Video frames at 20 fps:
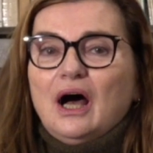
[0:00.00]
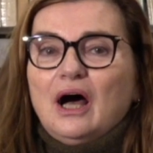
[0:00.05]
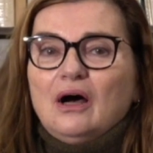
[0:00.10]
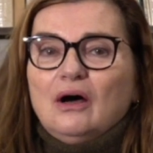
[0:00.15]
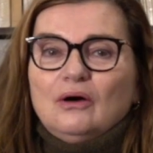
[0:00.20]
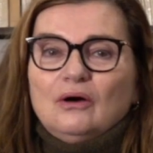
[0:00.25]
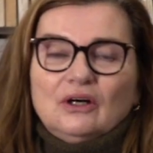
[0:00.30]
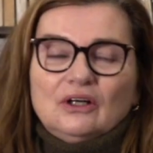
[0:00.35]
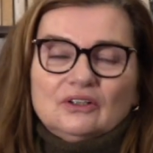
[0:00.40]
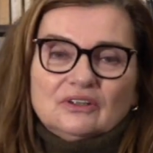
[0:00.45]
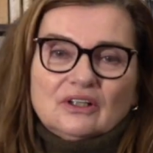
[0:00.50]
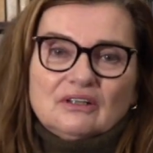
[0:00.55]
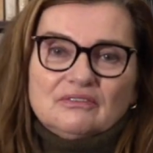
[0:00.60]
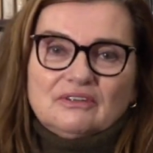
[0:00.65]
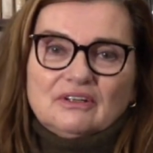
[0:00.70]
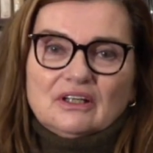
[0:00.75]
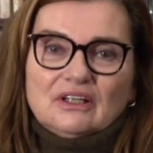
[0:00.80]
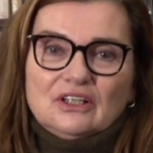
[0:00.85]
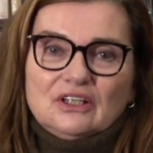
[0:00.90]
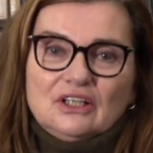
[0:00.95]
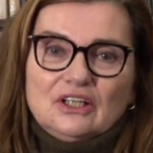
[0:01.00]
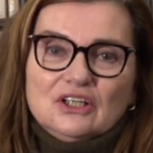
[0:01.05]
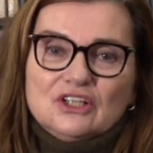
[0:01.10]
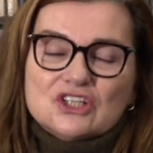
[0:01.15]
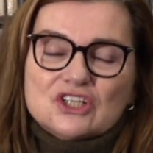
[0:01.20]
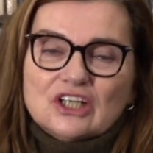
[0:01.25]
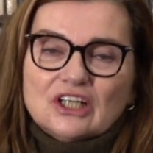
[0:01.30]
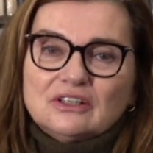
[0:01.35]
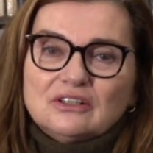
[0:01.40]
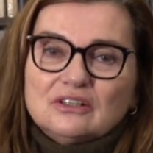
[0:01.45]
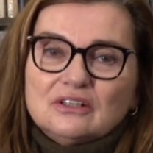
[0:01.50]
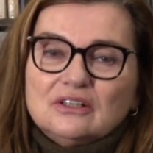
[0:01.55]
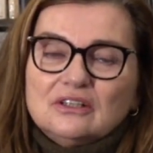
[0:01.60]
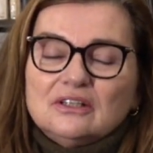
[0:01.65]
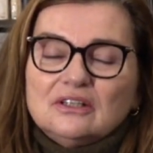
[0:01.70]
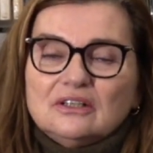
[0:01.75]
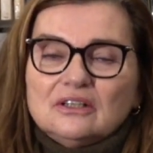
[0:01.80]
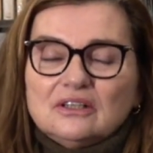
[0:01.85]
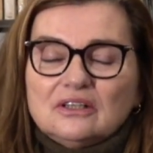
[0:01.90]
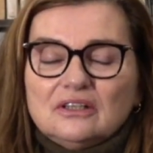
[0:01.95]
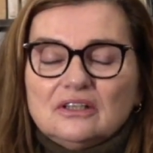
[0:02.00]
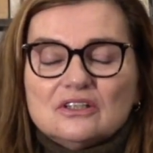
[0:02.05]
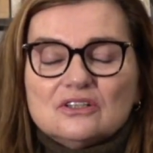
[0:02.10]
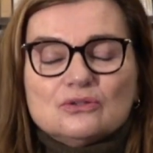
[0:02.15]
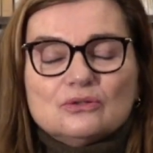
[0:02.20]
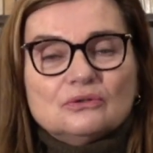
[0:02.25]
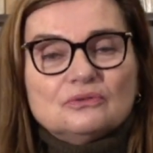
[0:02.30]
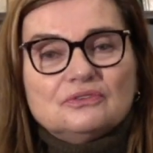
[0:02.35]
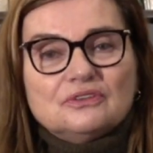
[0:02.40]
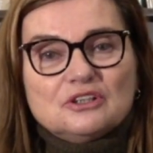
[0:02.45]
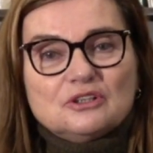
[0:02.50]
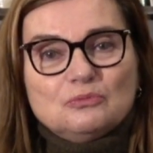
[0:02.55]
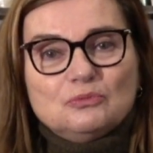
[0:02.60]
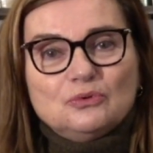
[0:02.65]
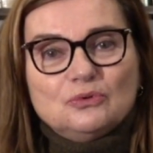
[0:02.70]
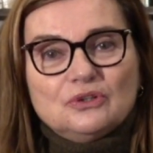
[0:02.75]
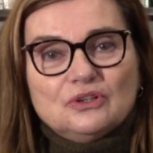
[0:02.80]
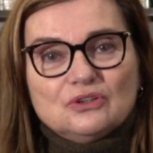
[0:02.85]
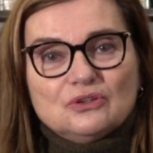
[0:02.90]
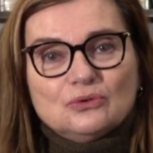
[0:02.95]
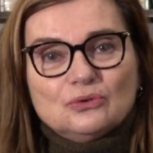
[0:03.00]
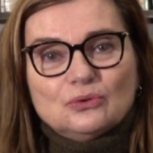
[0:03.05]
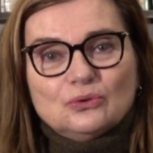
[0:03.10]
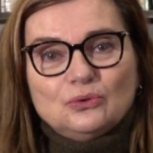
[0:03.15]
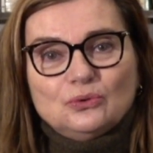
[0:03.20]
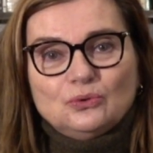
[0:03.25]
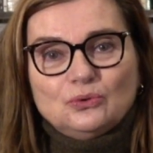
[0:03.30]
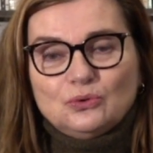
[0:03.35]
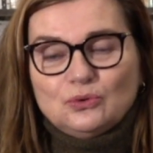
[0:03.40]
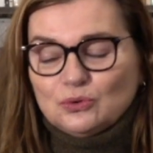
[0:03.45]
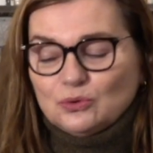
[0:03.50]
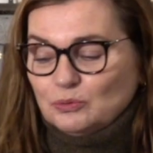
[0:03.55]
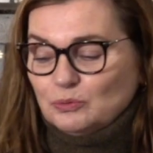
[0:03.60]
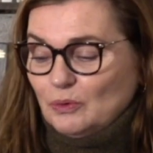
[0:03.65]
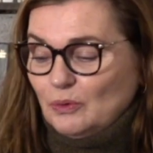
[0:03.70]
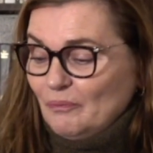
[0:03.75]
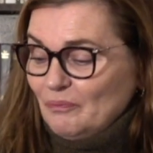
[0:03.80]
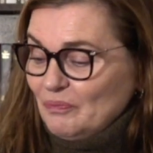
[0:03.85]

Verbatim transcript: à travers les, chats qu'il y a sur Facebook et sur YouTube.